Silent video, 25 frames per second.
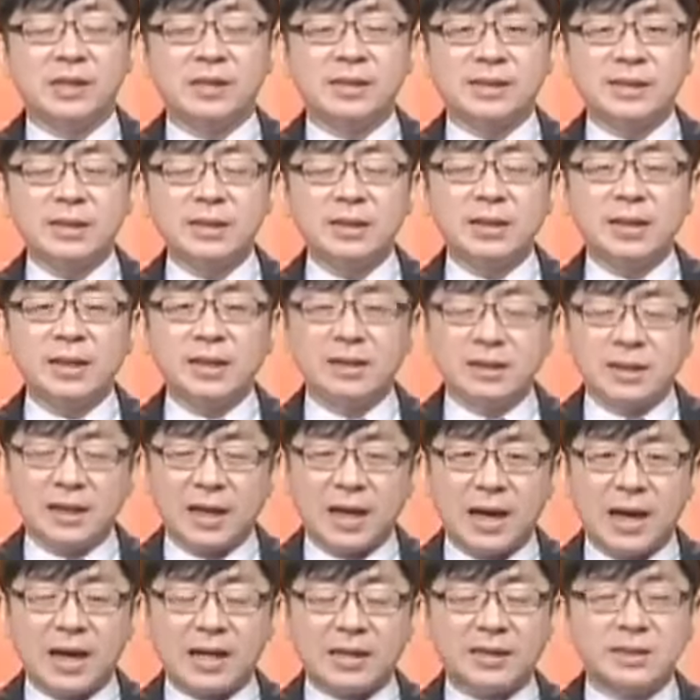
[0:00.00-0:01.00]
适应这
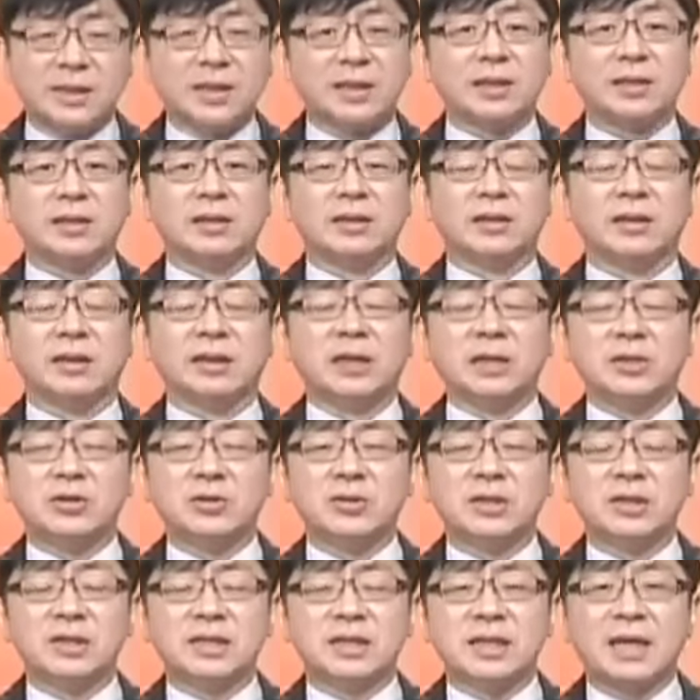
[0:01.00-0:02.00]
个行情的，你
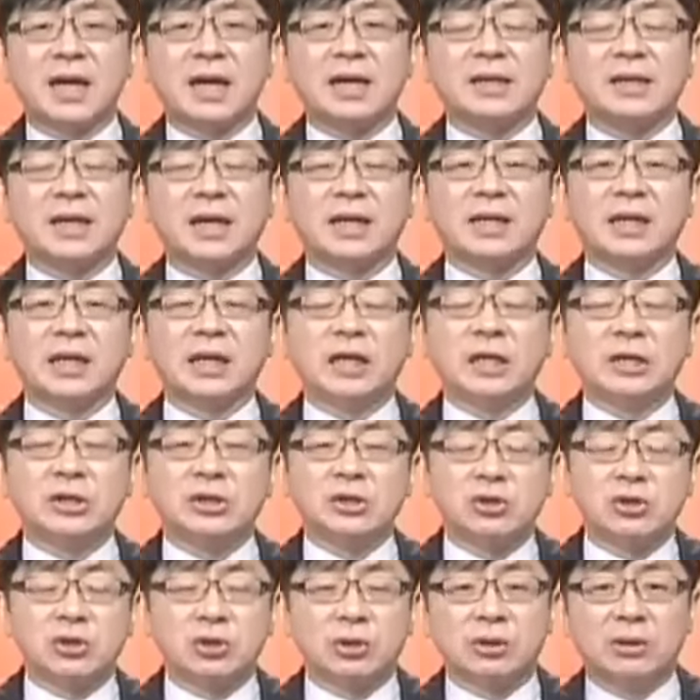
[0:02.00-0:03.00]
就是下一代的英
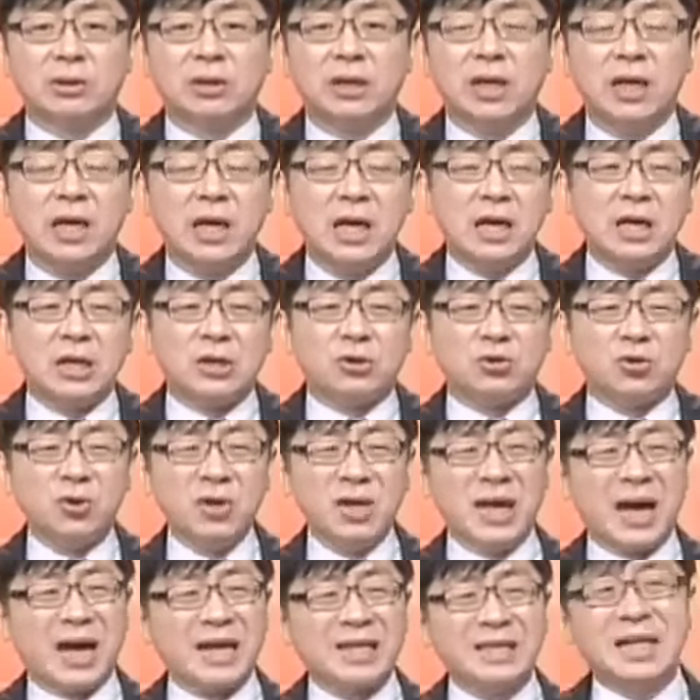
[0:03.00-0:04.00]
雄。如
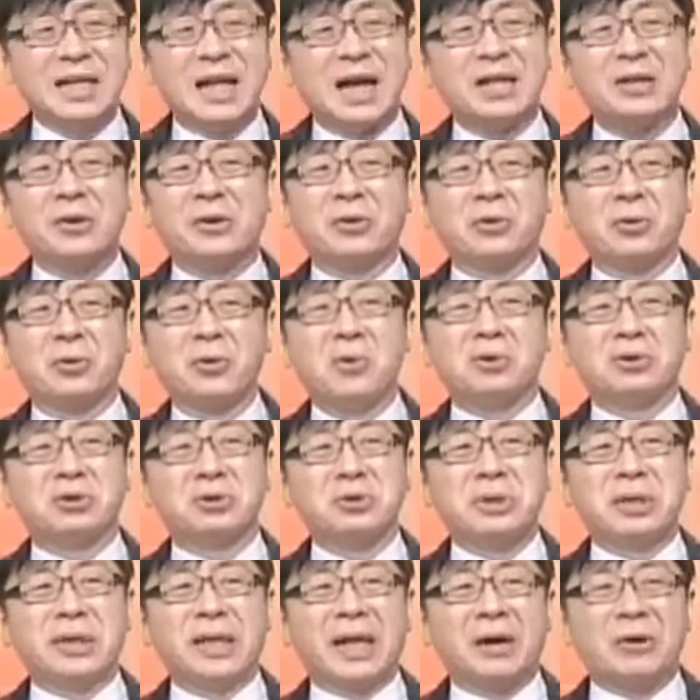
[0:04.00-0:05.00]
果是拿那种过
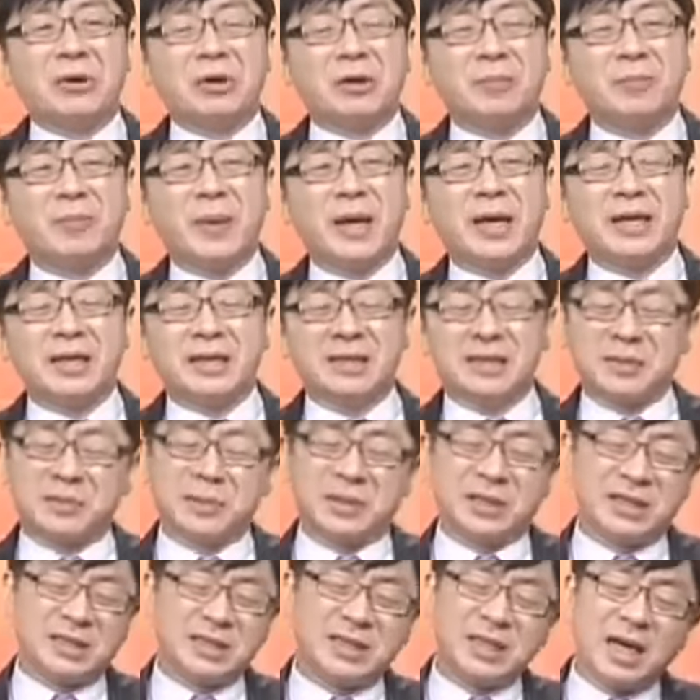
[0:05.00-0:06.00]
去老一辈的
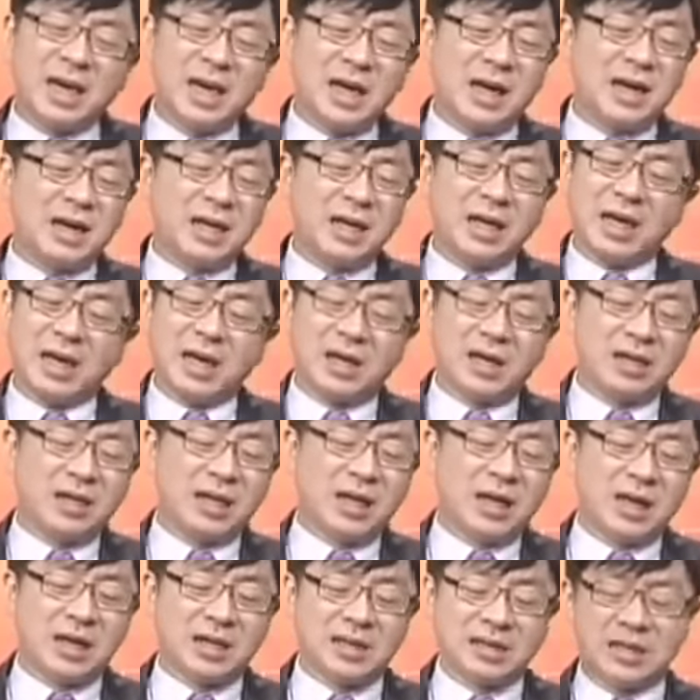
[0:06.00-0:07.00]
什么价量
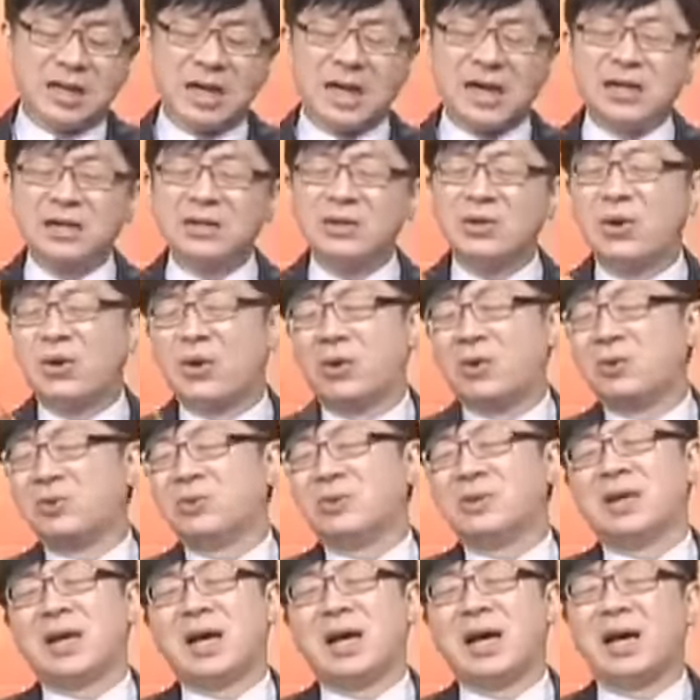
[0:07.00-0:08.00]
啦、长
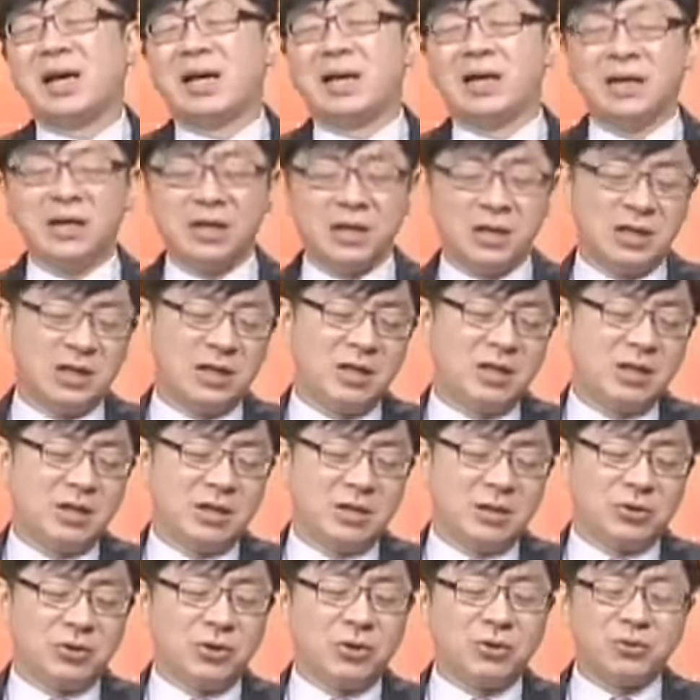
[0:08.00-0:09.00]
虹啦，
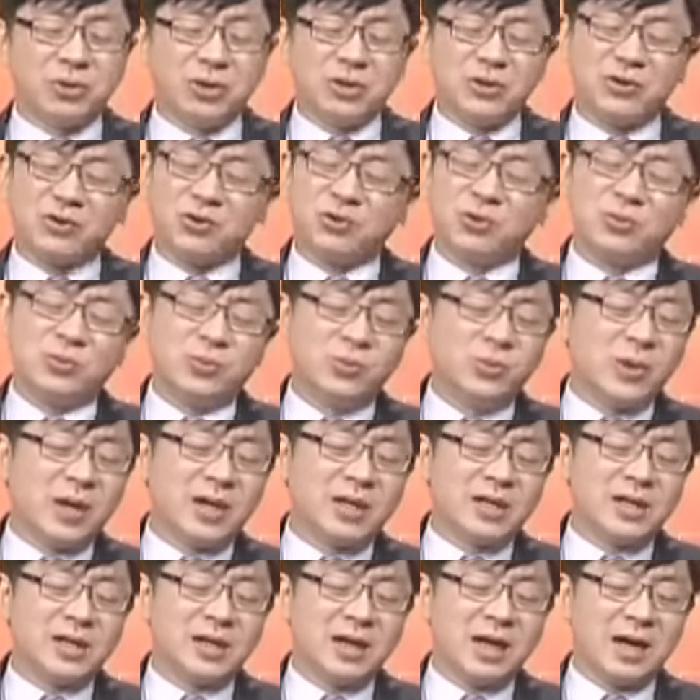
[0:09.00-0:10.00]
永远数不
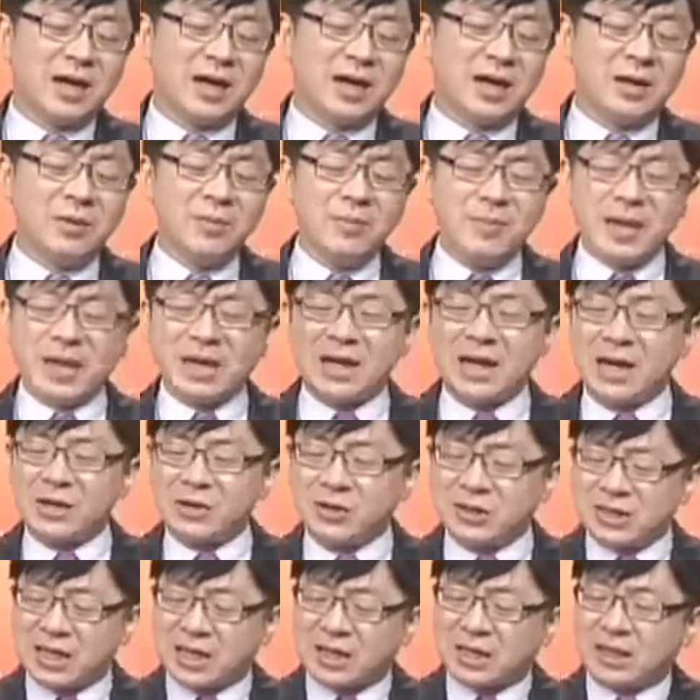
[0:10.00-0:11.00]
完的浪啊，因为每一
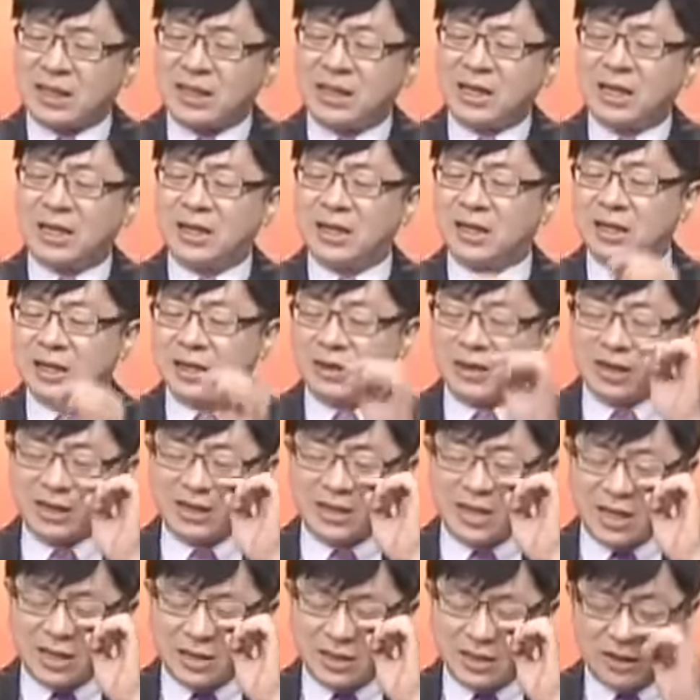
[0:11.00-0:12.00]
浪都涨一样啊。你
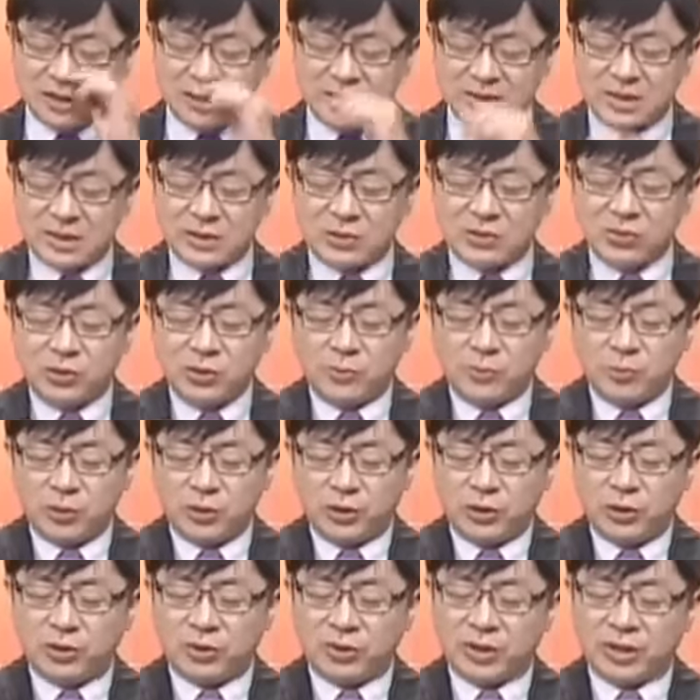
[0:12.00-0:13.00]
看现在这个指数都不
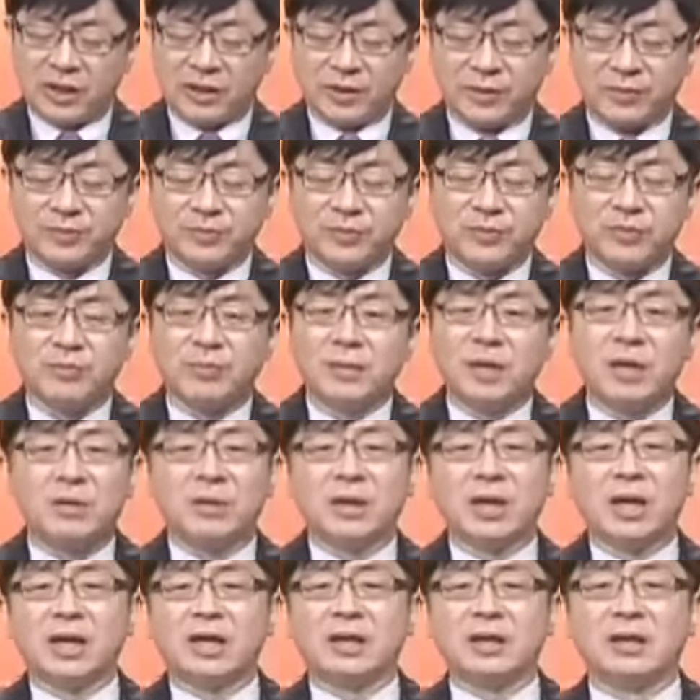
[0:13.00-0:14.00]
会动啊，没
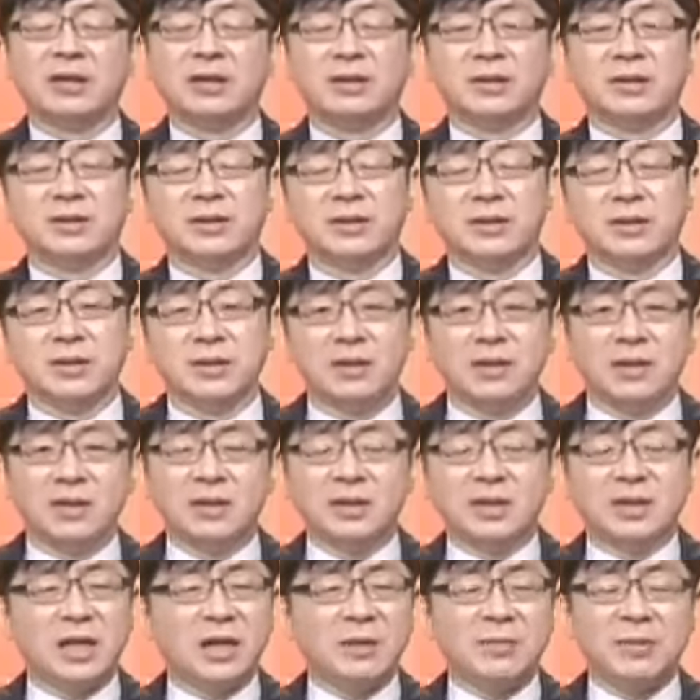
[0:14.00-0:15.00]
有浪啊，
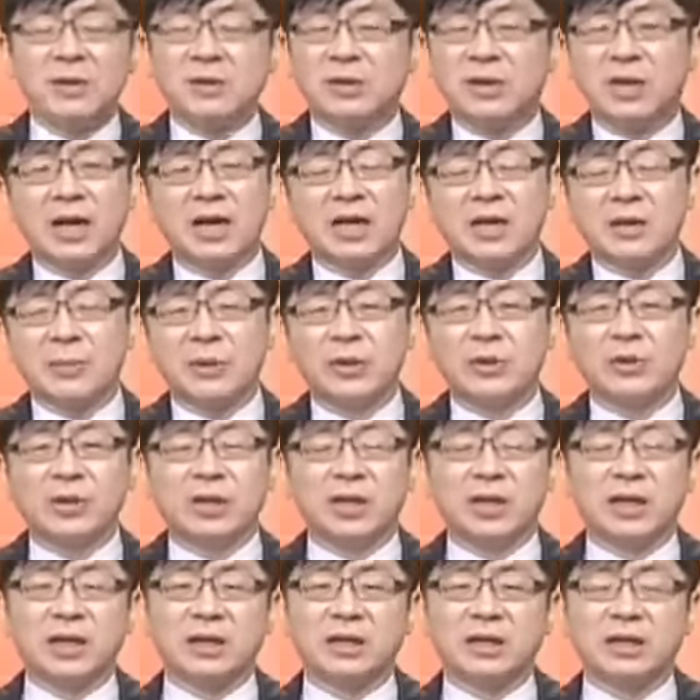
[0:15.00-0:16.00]
现在没有浪也没
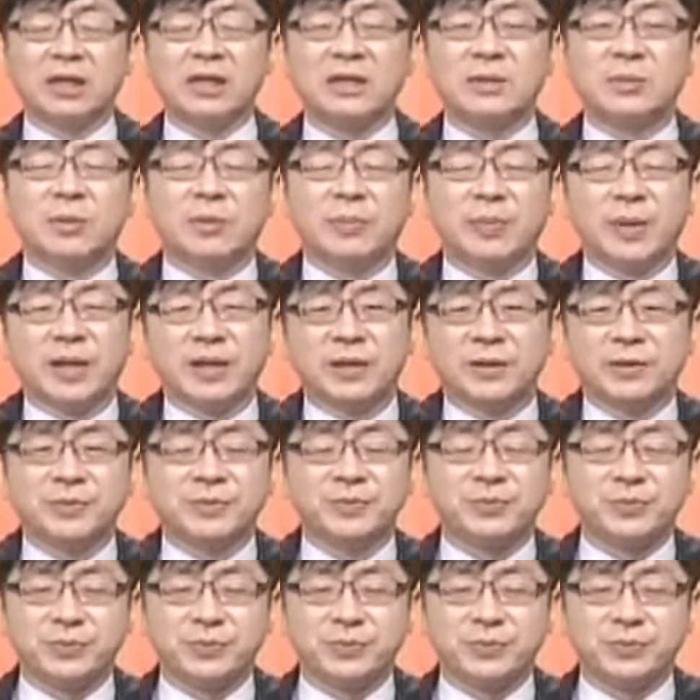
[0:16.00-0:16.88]
有量，你怎么办？